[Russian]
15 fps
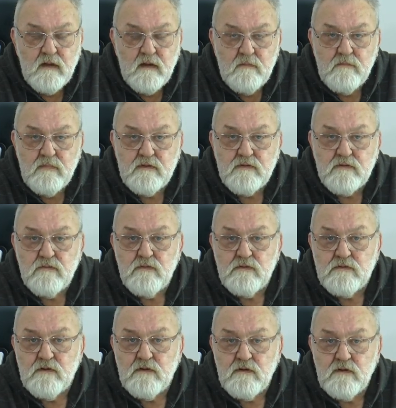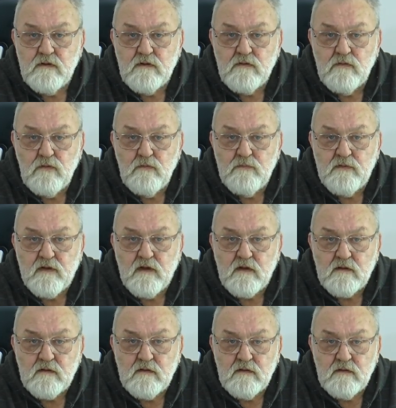амбициозен и глуп,
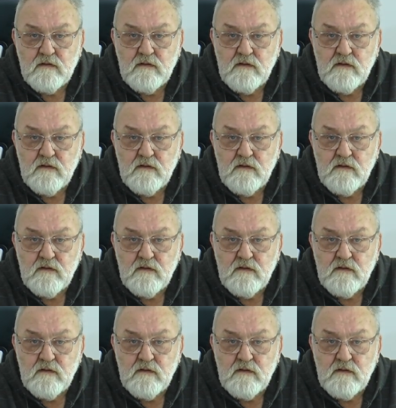как э,